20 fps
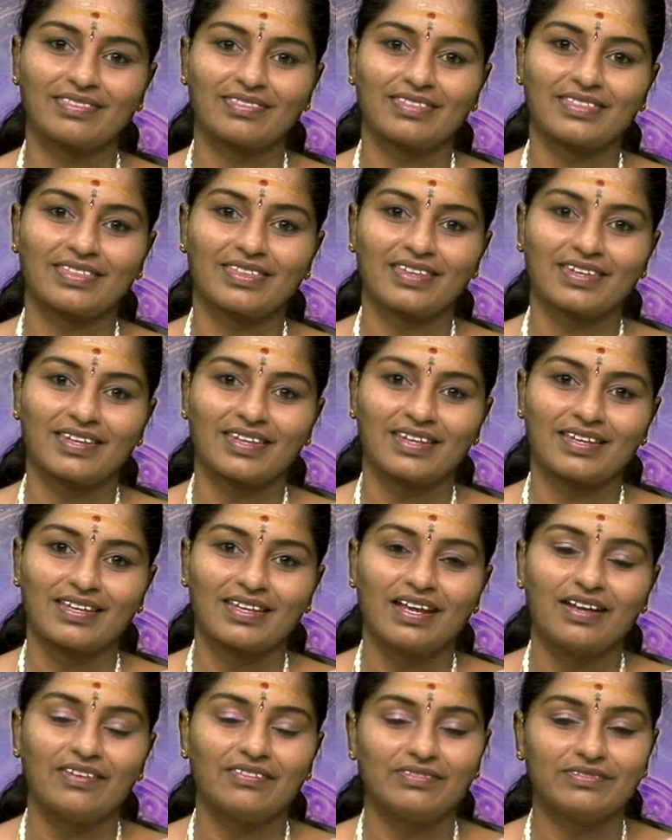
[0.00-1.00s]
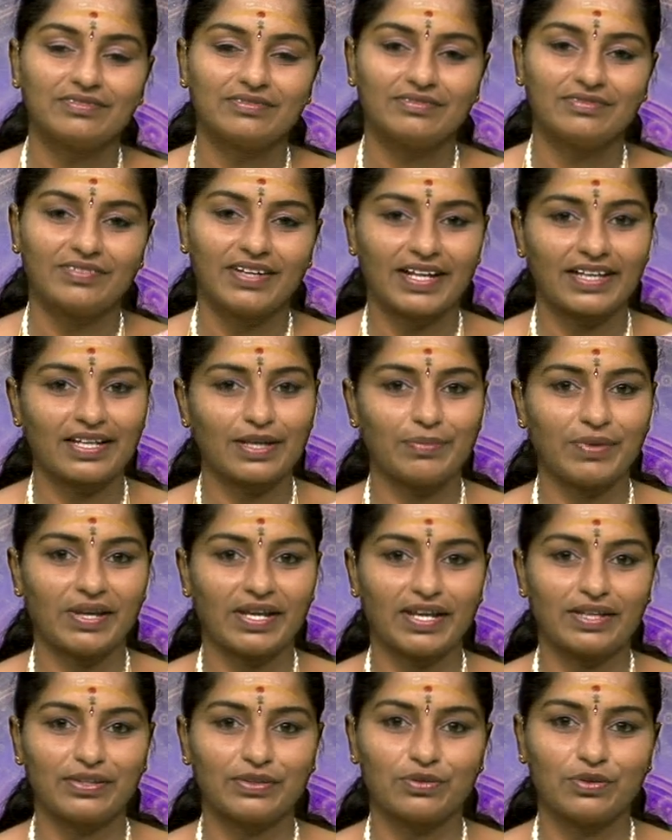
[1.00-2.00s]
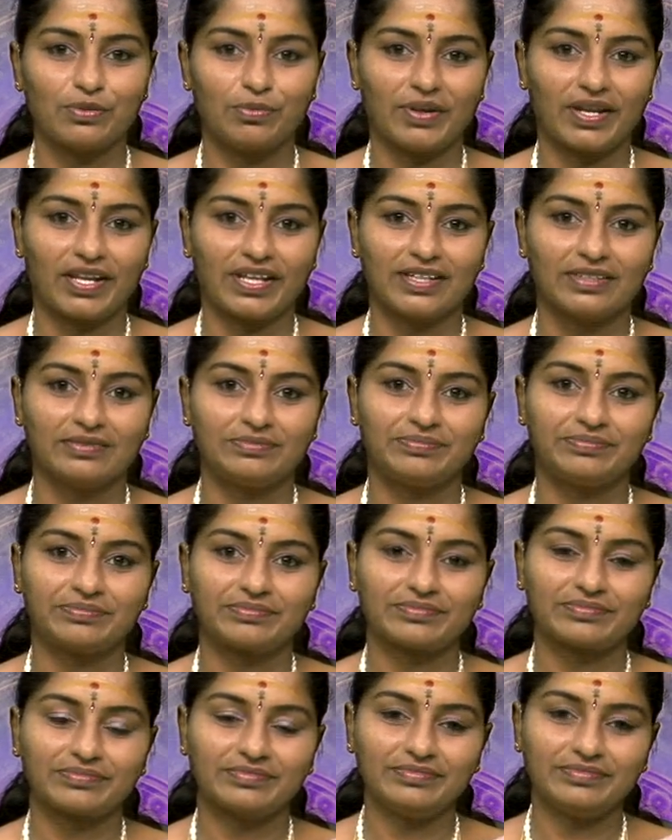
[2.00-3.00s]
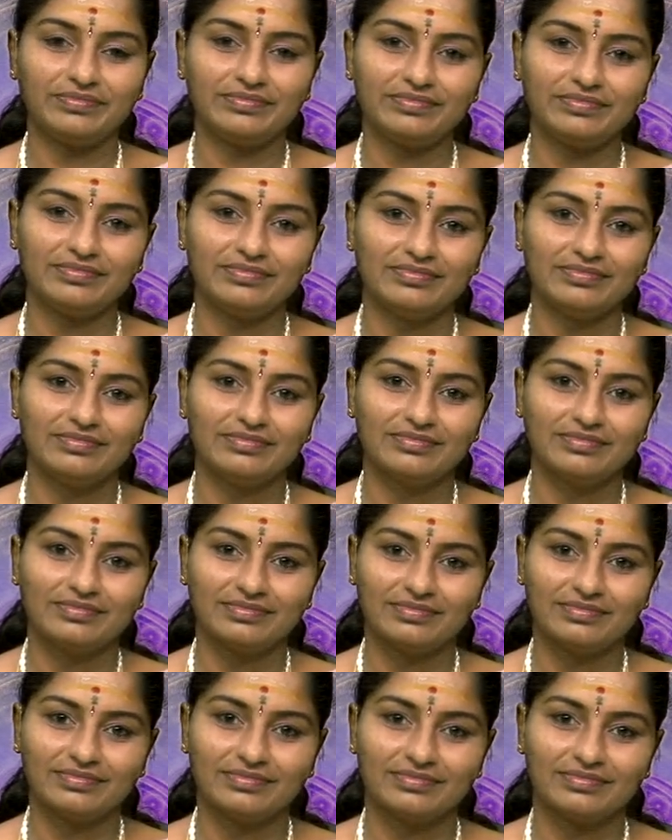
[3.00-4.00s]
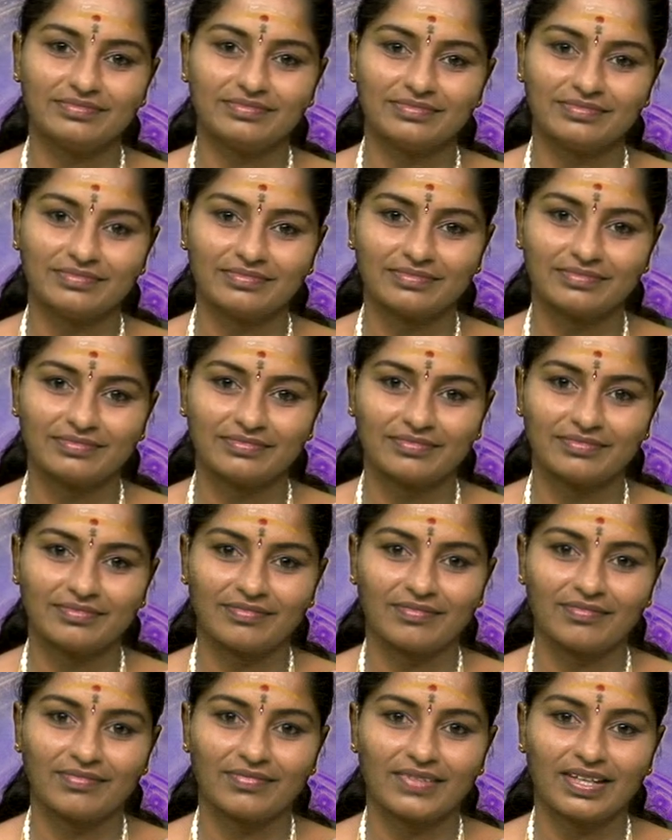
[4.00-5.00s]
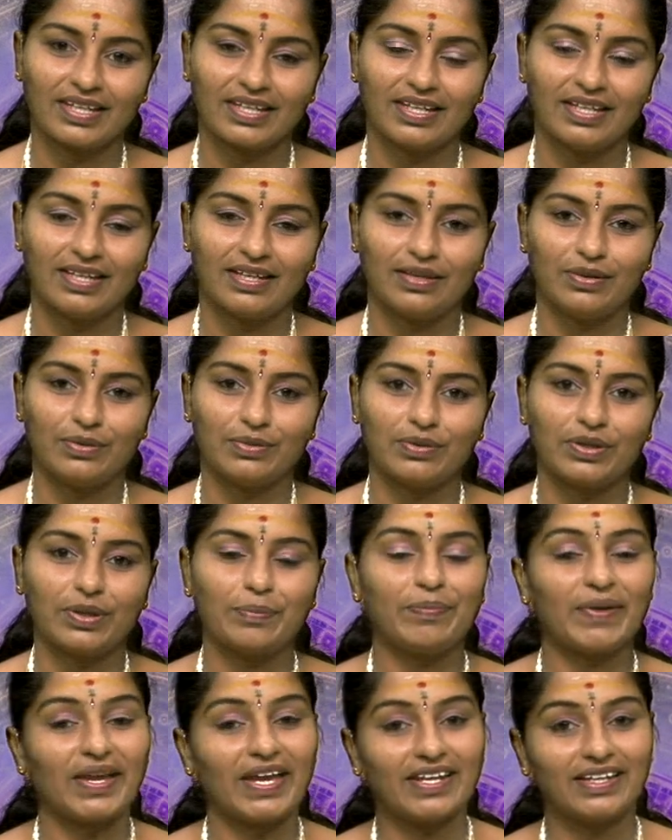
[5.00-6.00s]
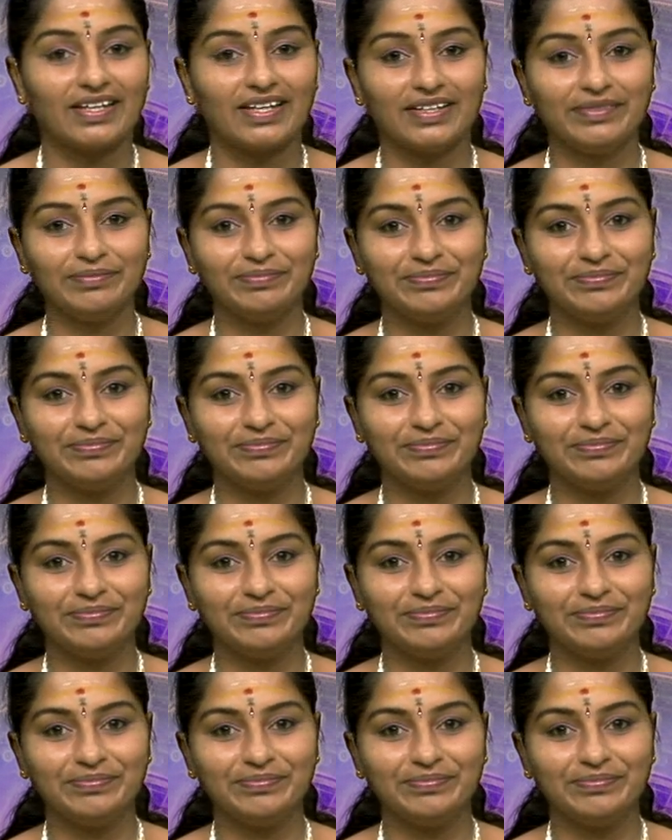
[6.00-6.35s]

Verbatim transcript: ஹலோ வணக்கம் வணக்கம் எங்கேருந்து கூப்பிட்றீங்க நாங்கள் தகவலேருந்து பேசுகிறோம் மேடம் உங்கள் பேருங்க